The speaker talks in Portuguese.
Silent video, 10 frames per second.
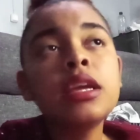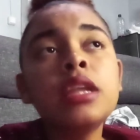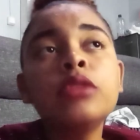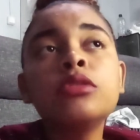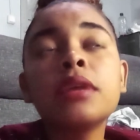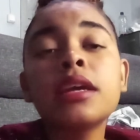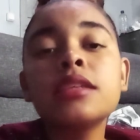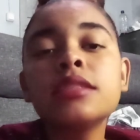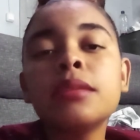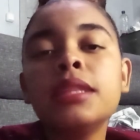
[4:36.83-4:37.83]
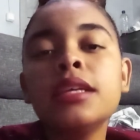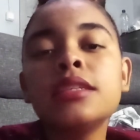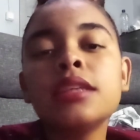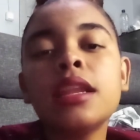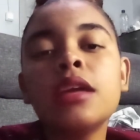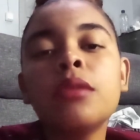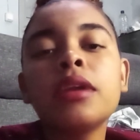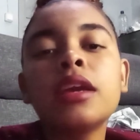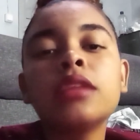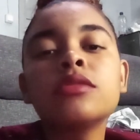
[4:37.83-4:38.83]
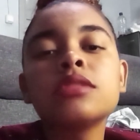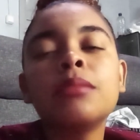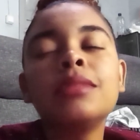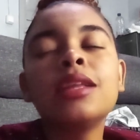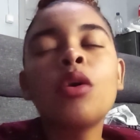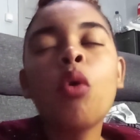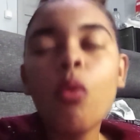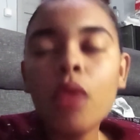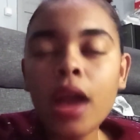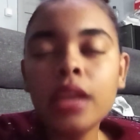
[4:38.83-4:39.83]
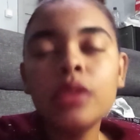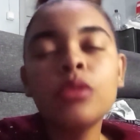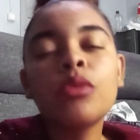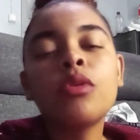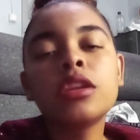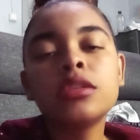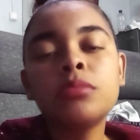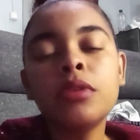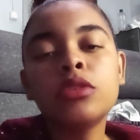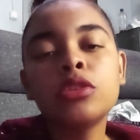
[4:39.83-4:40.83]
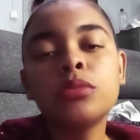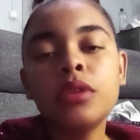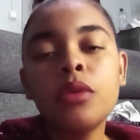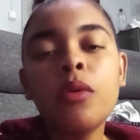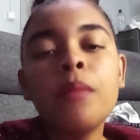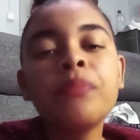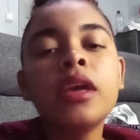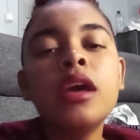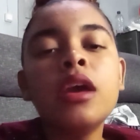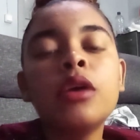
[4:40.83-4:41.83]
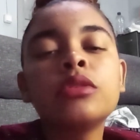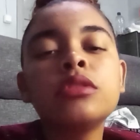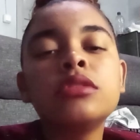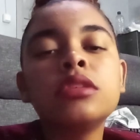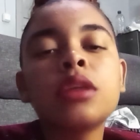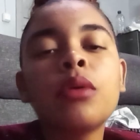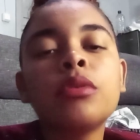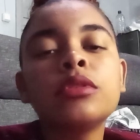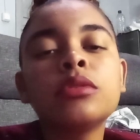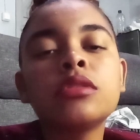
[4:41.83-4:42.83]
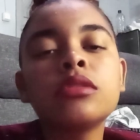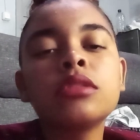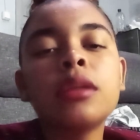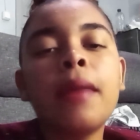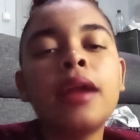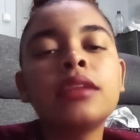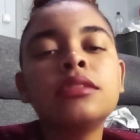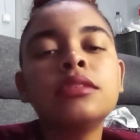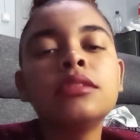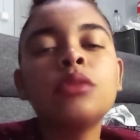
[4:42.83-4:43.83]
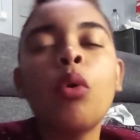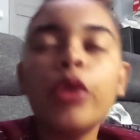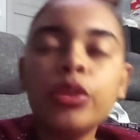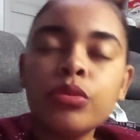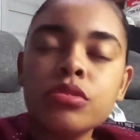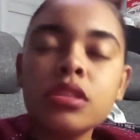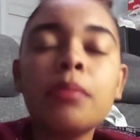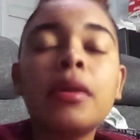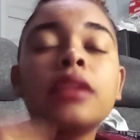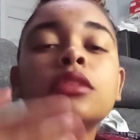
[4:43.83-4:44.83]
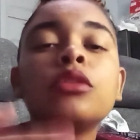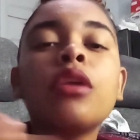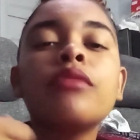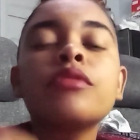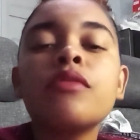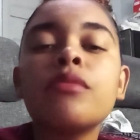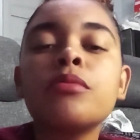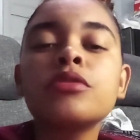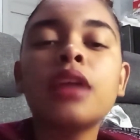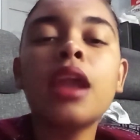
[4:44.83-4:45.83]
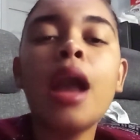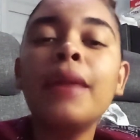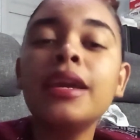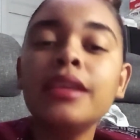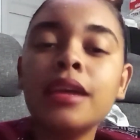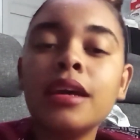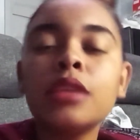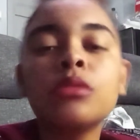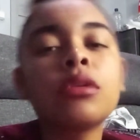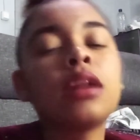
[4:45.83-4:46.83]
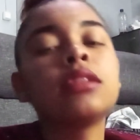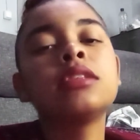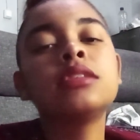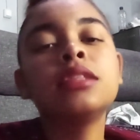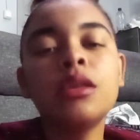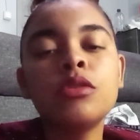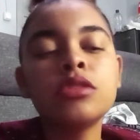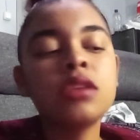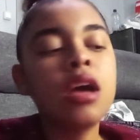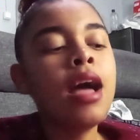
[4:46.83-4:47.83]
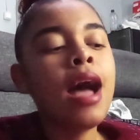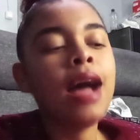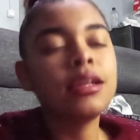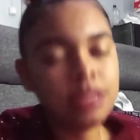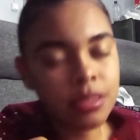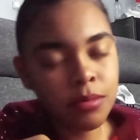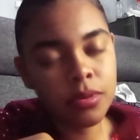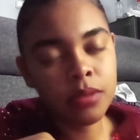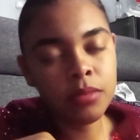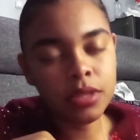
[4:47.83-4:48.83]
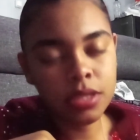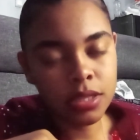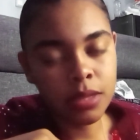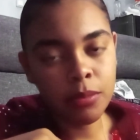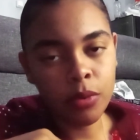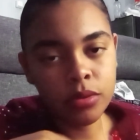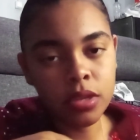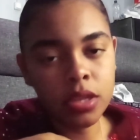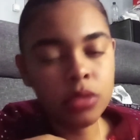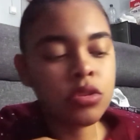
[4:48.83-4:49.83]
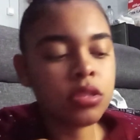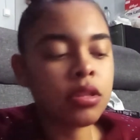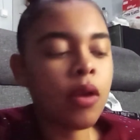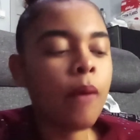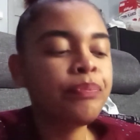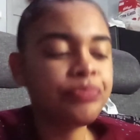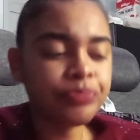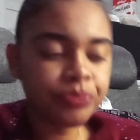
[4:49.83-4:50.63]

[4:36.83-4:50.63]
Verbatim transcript: Queridos, para quem sabe ler já leu, para quem não sabe ler com carinho, com respeito, eu explico. Eu tô dizendo que a continuação da parte 8 está na parte 9 que eu vou postar amanhã aqui no canal, se Deus assim permitir, tá bom, queridos? Então,